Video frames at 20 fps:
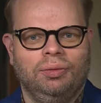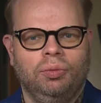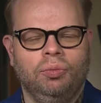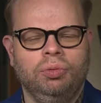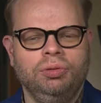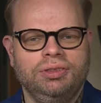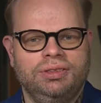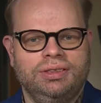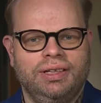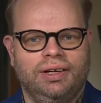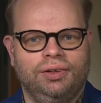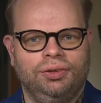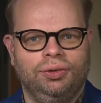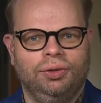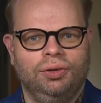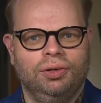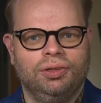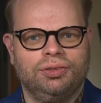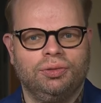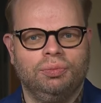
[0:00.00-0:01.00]

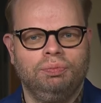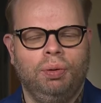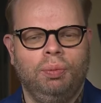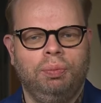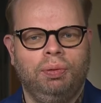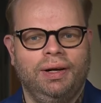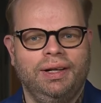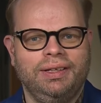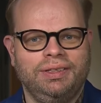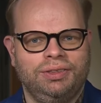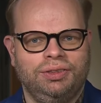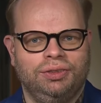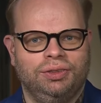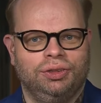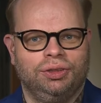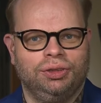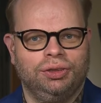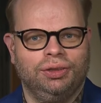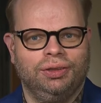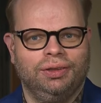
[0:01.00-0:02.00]
unseriös und
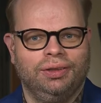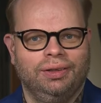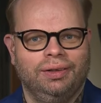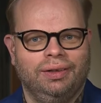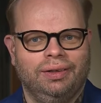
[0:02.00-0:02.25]
populistisch